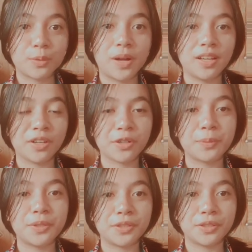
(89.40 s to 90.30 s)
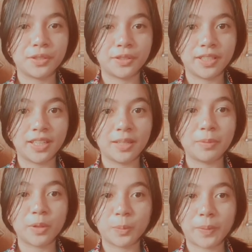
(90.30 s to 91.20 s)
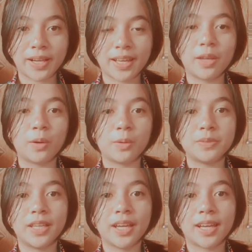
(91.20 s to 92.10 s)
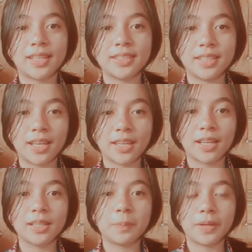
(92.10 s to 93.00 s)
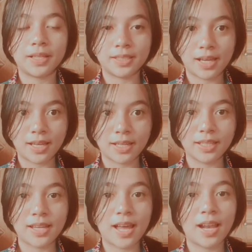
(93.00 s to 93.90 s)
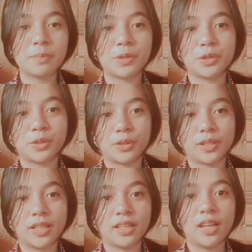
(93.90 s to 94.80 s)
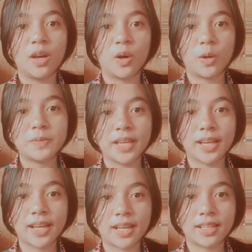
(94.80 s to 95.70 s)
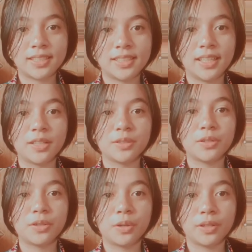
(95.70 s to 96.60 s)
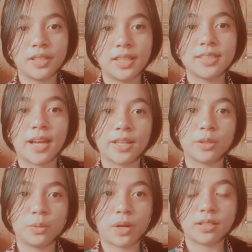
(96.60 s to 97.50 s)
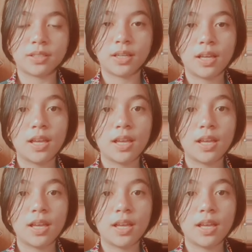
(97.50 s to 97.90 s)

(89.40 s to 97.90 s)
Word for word: Ruang lingkup sosiologi merupakan objek kajian yang dipelajari dalam sosiologi. Objek kajian sosiologi sangat luas.